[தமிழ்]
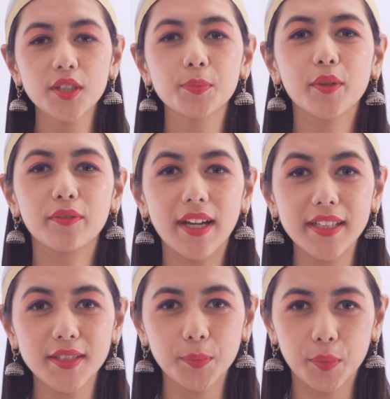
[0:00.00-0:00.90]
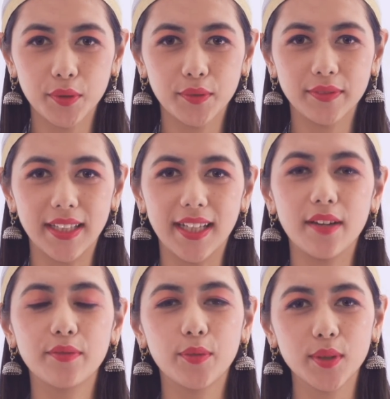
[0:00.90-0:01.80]
நான் வாக்களித்த அந்த
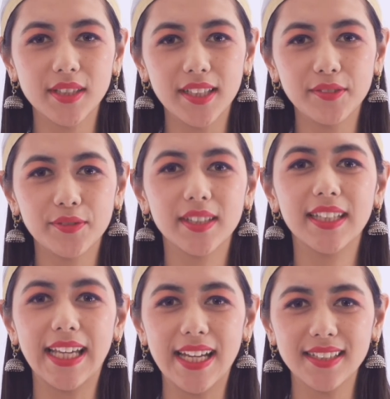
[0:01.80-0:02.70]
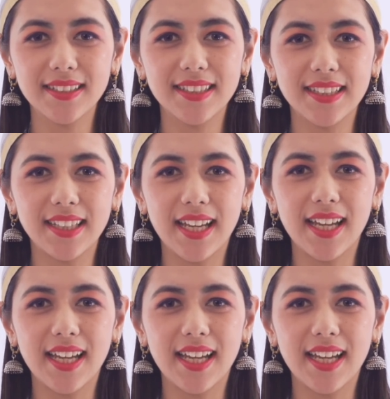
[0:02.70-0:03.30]
வேட்பாளருக்கான அத்தாட்சி